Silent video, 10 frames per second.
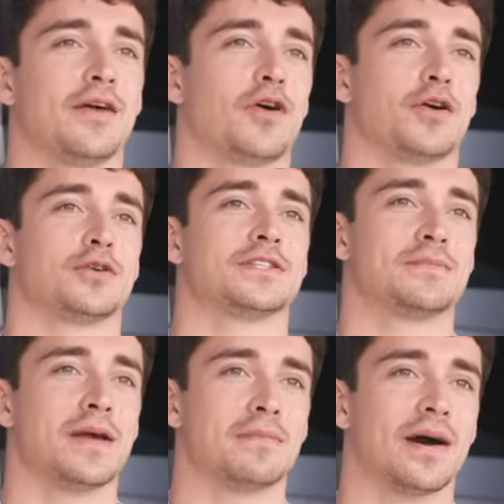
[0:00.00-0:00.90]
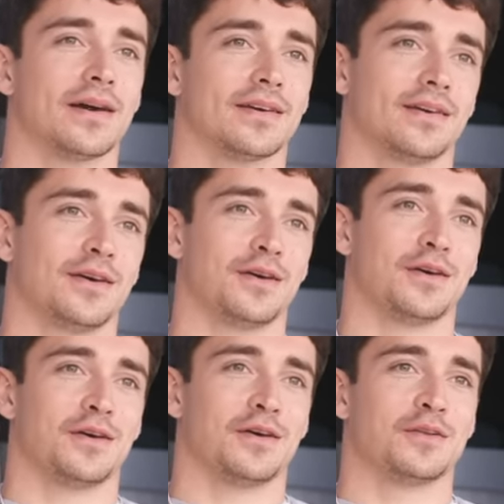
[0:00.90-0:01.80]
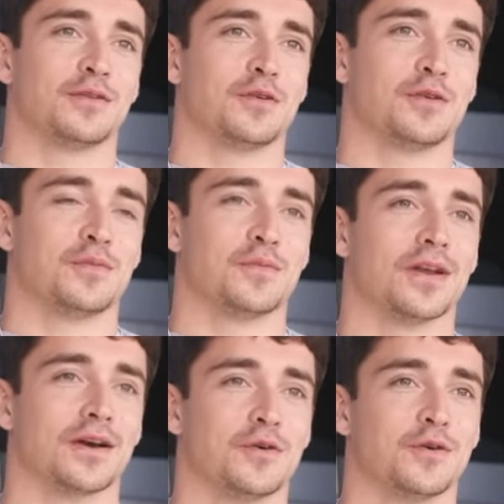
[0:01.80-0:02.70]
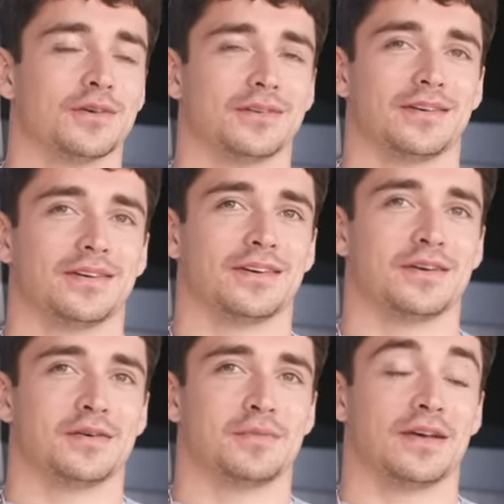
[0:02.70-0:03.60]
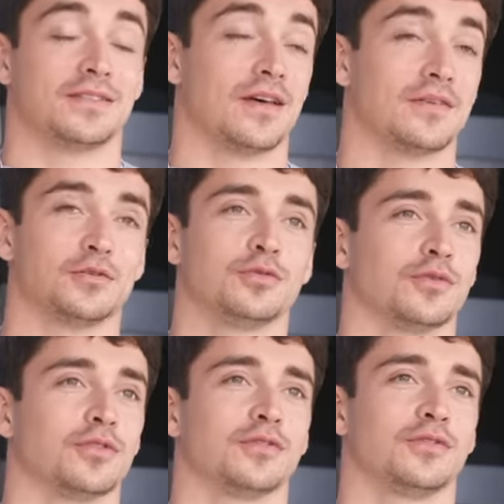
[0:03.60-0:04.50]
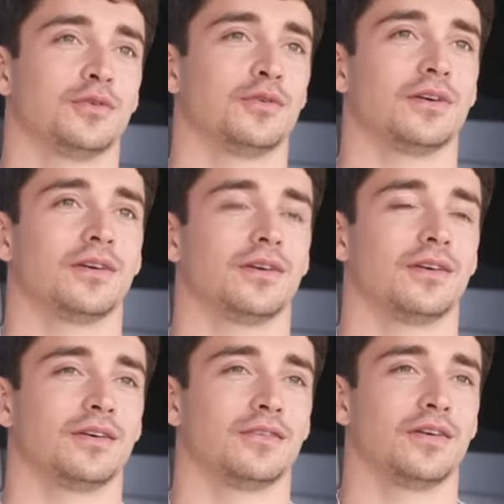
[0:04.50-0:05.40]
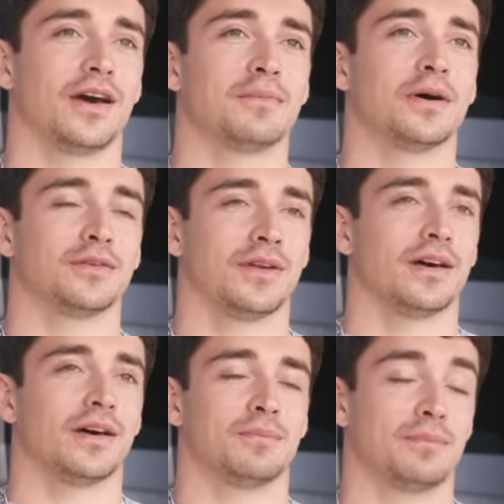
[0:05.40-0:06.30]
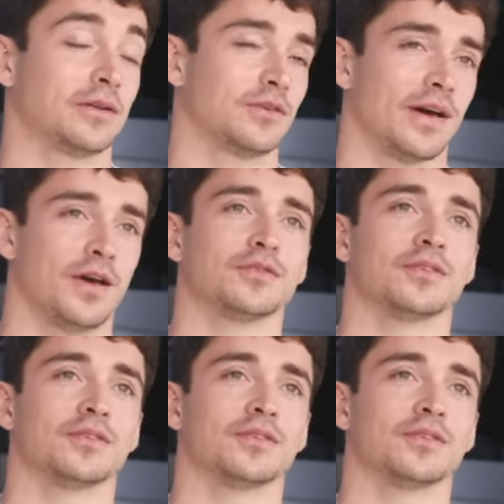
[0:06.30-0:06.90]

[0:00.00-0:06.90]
d'avoir une aussi belle marque de Monaco, ben, ça avait tout son sens de faire un partenariat, partenariat